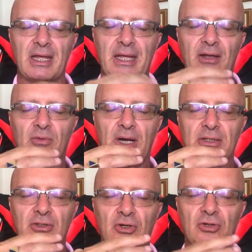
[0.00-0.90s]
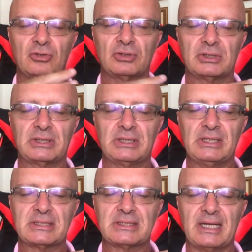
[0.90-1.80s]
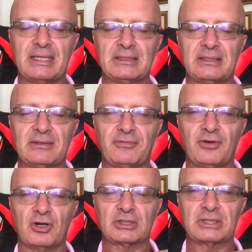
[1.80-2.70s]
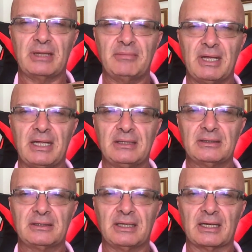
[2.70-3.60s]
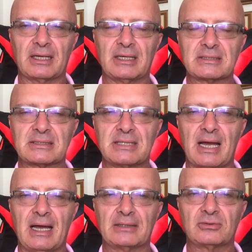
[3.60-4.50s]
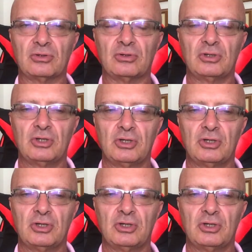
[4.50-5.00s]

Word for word: e quando ti senti fortemente rilassato